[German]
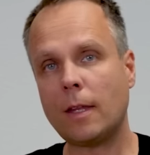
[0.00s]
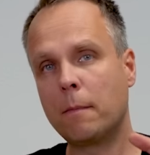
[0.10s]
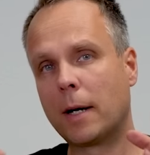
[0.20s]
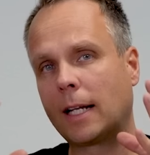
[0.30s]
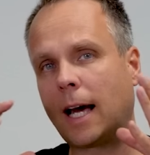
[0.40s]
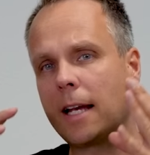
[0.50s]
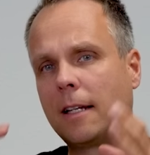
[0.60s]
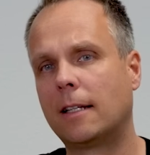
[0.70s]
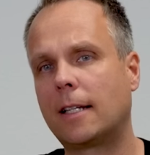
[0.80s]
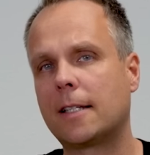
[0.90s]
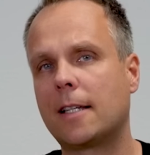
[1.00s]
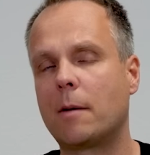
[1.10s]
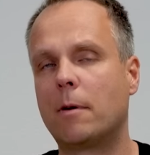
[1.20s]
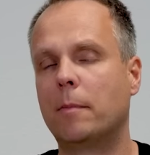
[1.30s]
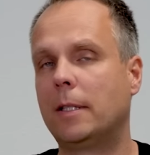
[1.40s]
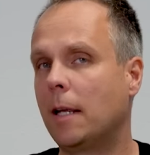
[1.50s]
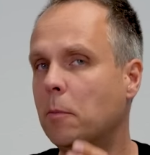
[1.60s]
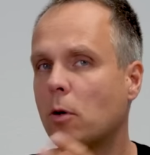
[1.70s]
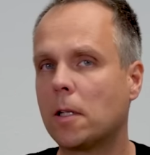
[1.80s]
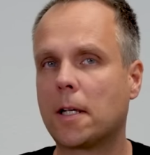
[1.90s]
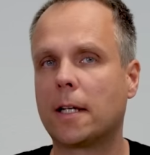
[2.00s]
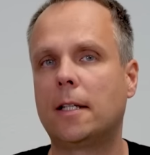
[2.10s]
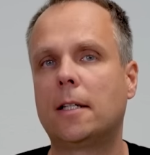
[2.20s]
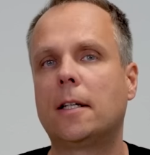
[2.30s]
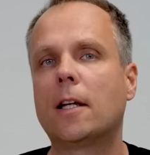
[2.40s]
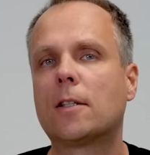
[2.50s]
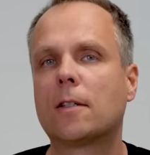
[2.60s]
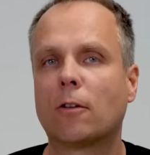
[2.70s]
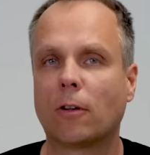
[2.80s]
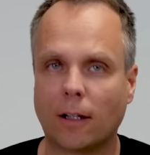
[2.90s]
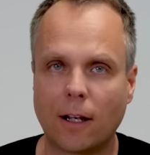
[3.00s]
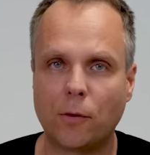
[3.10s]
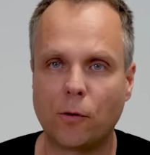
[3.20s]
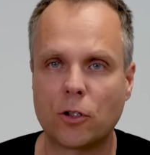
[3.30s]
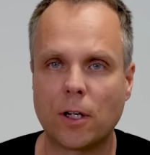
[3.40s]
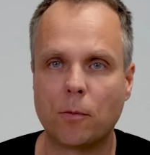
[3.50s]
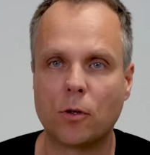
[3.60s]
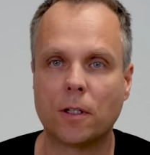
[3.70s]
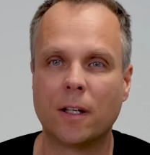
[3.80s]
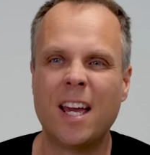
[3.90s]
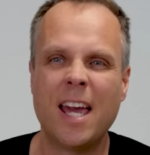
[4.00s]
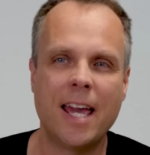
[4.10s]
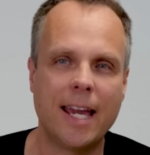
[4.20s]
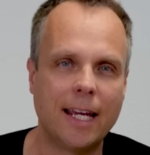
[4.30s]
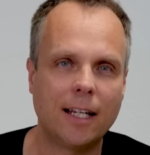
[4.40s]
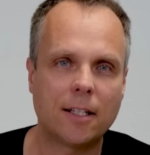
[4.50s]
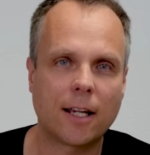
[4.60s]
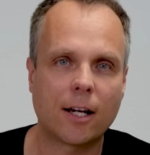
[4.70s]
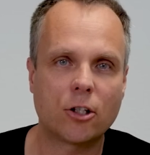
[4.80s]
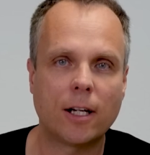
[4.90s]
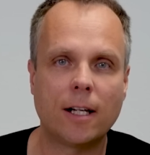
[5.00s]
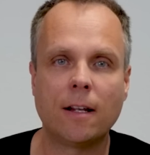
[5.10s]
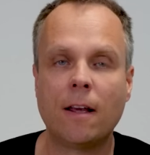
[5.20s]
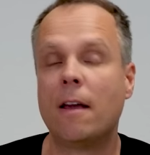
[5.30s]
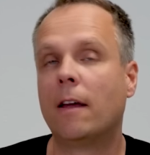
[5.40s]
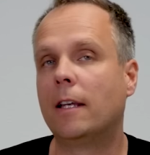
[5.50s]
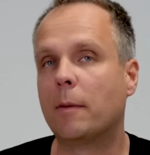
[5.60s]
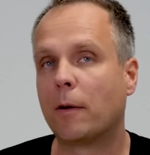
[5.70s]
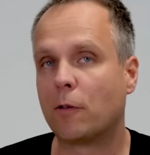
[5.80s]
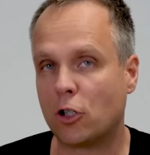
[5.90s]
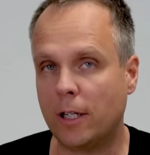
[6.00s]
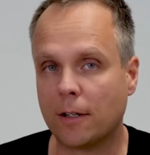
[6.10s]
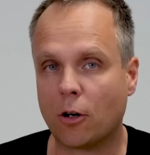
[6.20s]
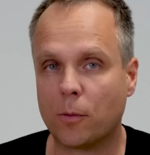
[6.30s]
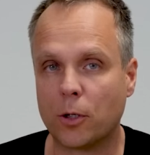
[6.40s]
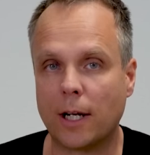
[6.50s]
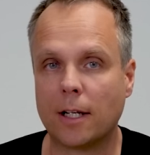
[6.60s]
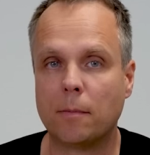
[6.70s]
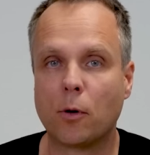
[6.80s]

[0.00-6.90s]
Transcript: Man kann das aber mit den Möglichkeiten, die ich Ihnen jetzt gleich vorstellen möchte, ähnlich darstellen, indem man verschiedene Komponenten